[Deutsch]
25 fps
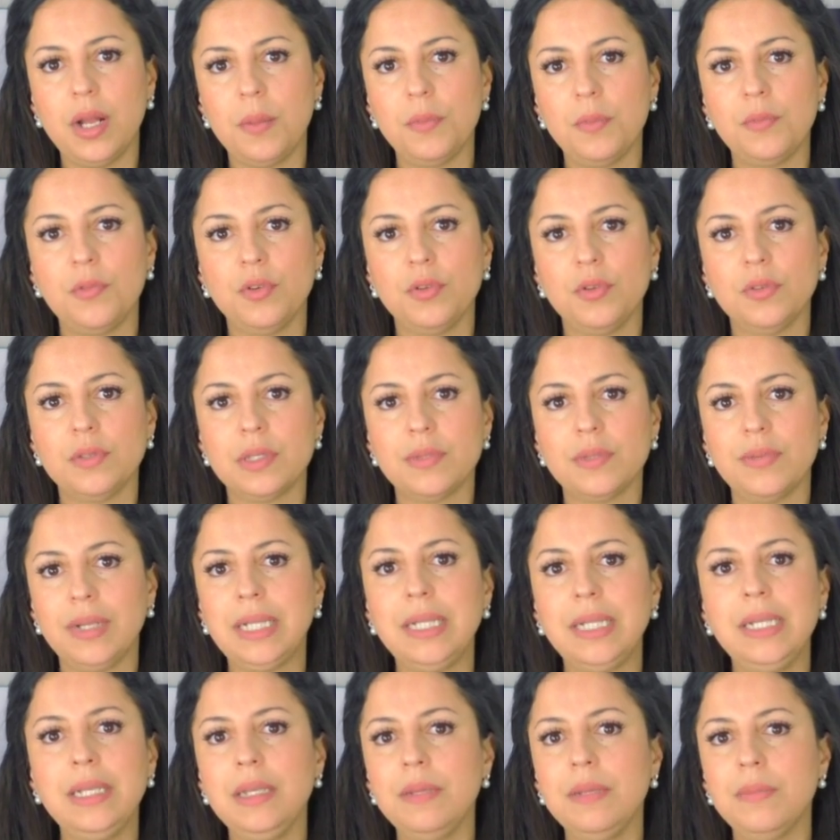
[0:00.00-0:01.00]
haben für uns, weil
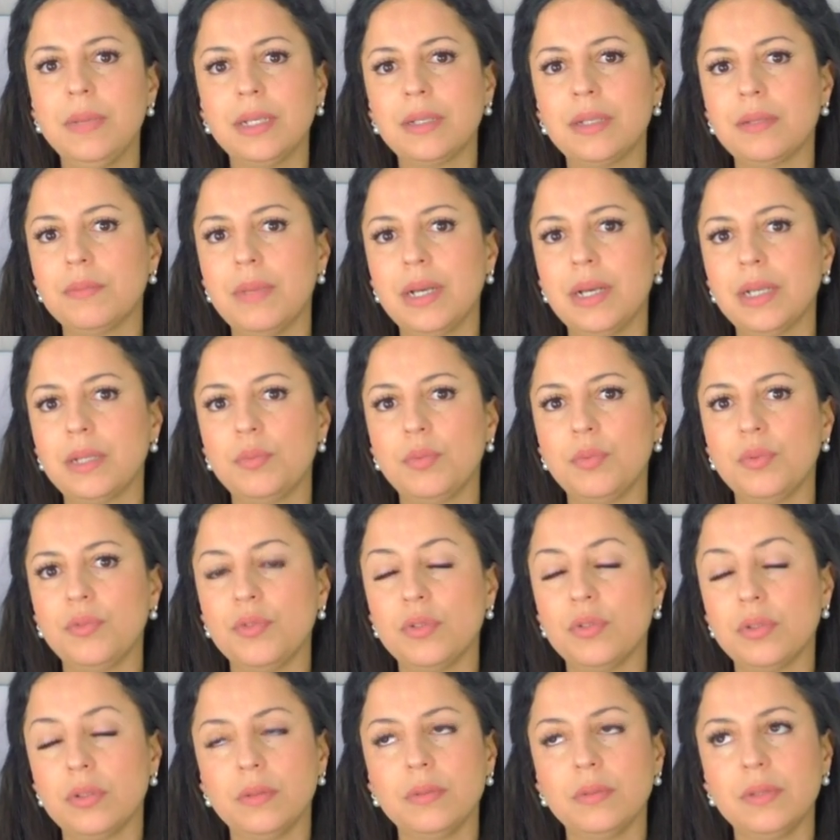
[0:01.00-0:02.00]
niemand macht
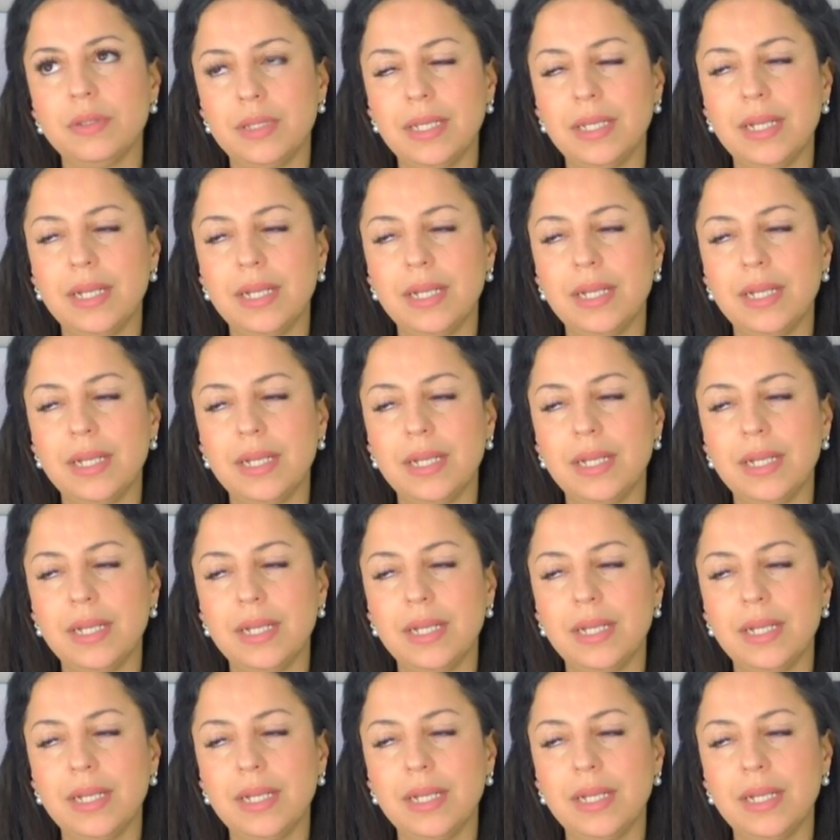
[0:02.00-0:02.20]
bewusst,